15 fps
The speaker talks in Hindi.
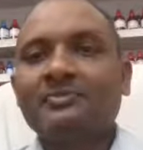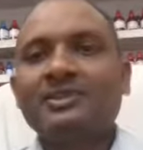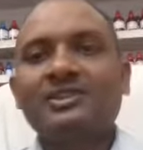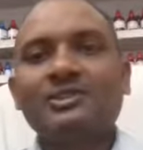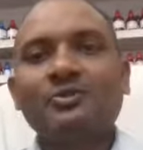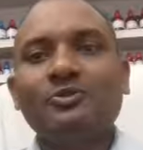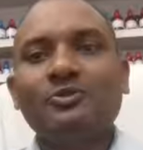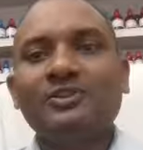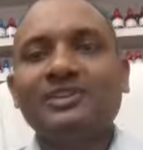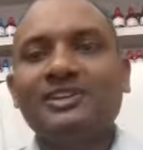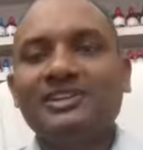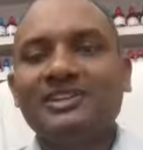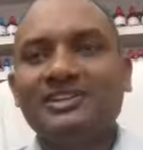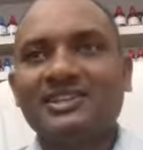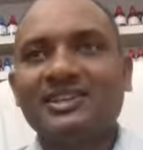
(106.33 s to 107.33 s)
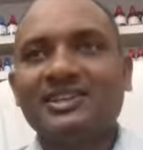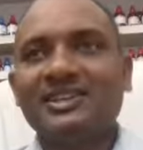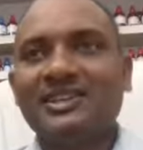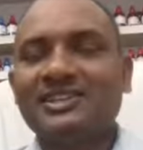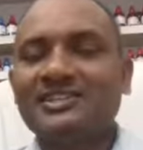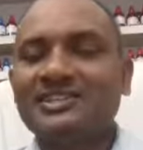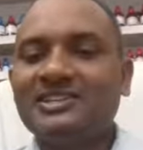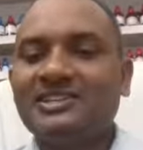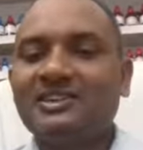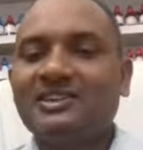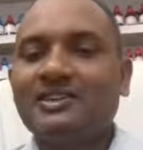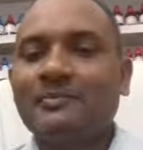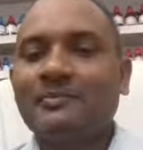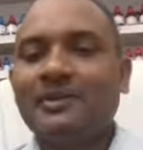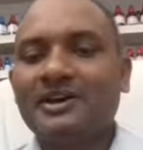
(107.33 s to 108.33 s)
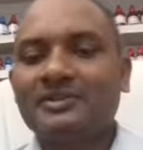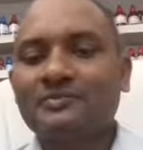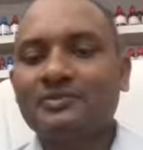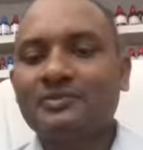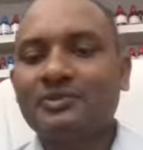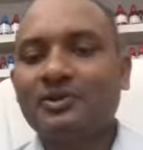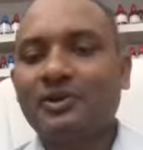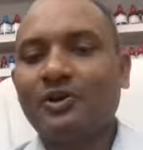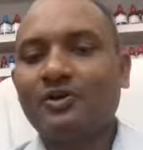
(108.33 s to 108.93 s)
मित्रों इतनी अच्छी भरपूर